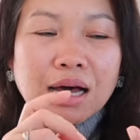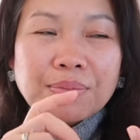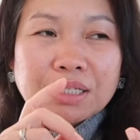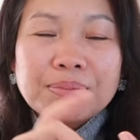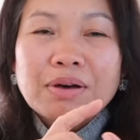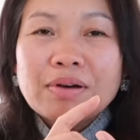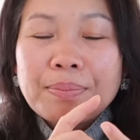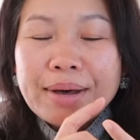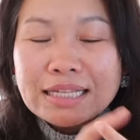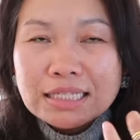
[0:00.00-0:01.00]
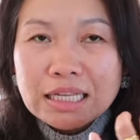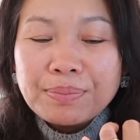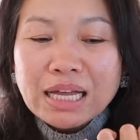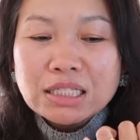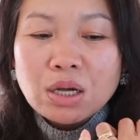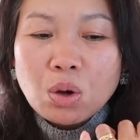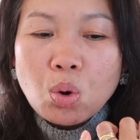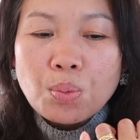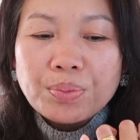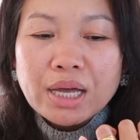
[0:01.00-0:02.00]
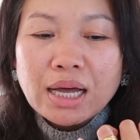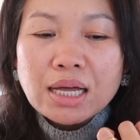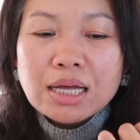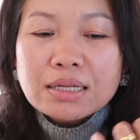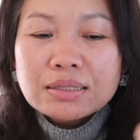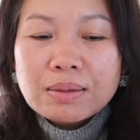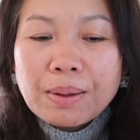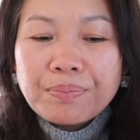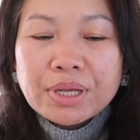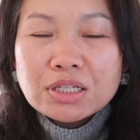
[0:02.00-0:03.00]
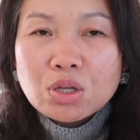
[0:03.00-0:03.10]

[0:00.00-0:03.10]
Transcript: ไม่ใช่ภาวะภาษีประกันสังคมเนี่ยสำหรับปี